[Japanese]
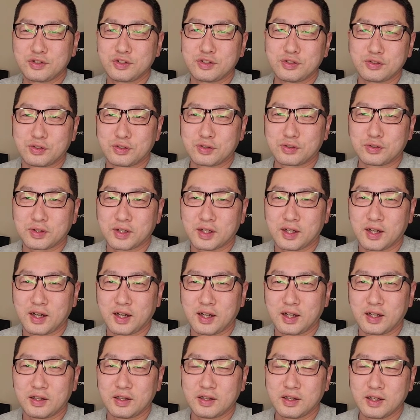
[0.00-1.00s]
中国とか
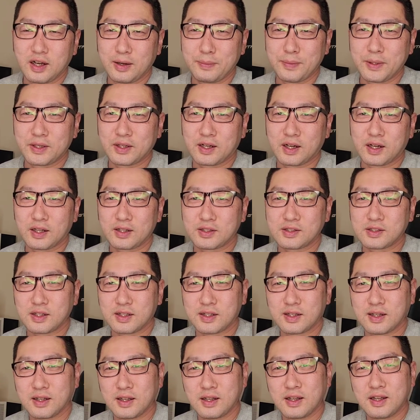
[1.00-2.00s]
が、アメリカがです
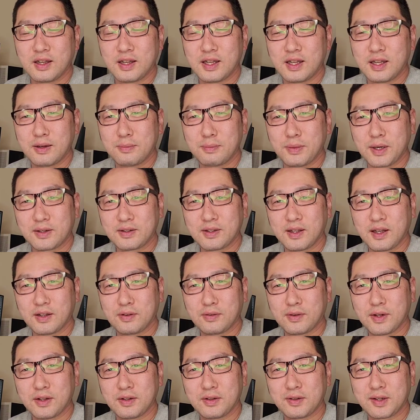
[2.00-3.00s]
ね、莫大
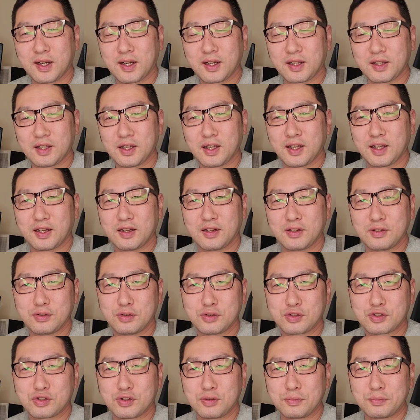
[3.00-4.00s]
なお金をかけて
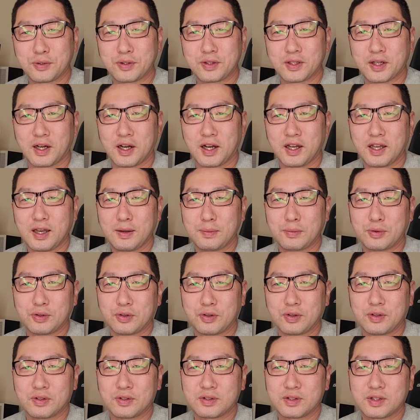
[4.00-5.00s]
量子コンピューターが速いも
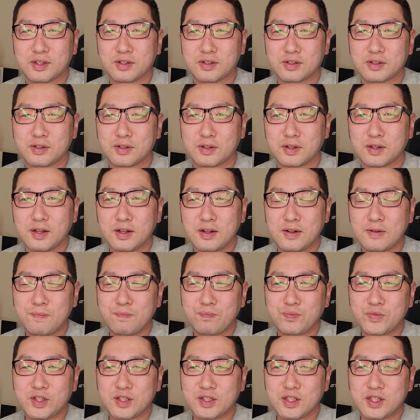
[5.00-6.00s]
のっていうのを
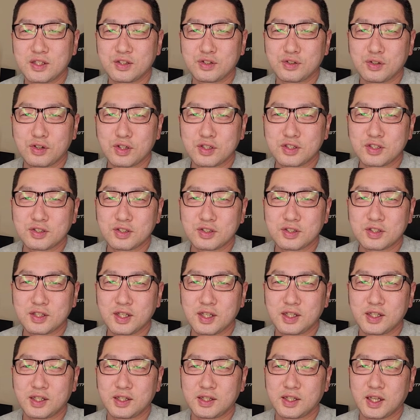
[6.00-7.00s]
実測値とし
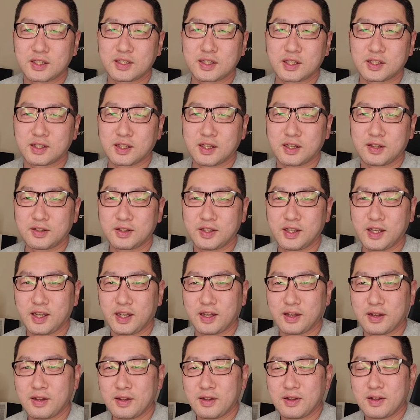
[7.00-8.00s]
て出してきた。
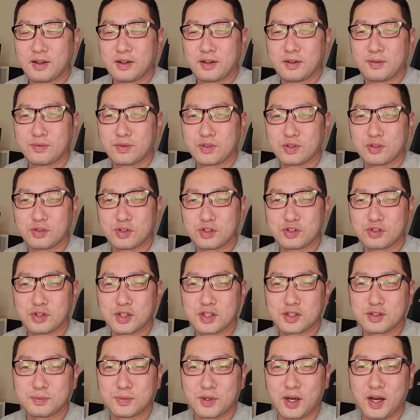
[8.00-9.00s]
で、量子
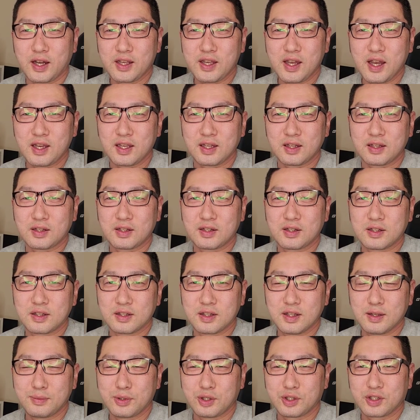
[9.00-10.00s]
調律も速い。
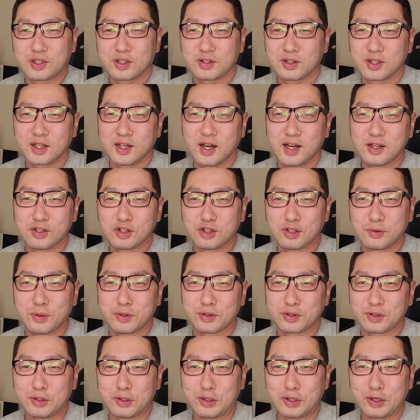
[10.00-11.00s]
でも、ひっくり返ると
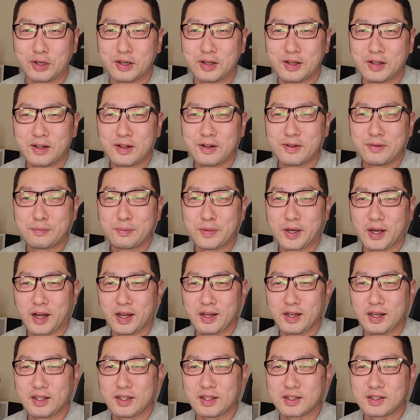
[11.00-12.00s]
思うと、まあ、
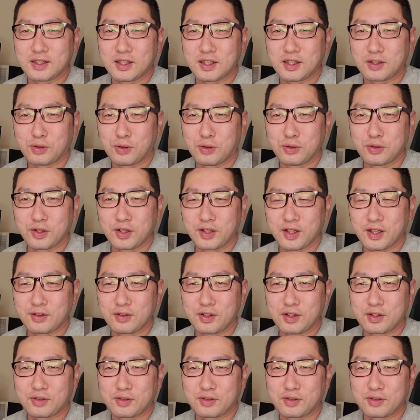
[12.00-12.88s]
かなりですね、高度のテク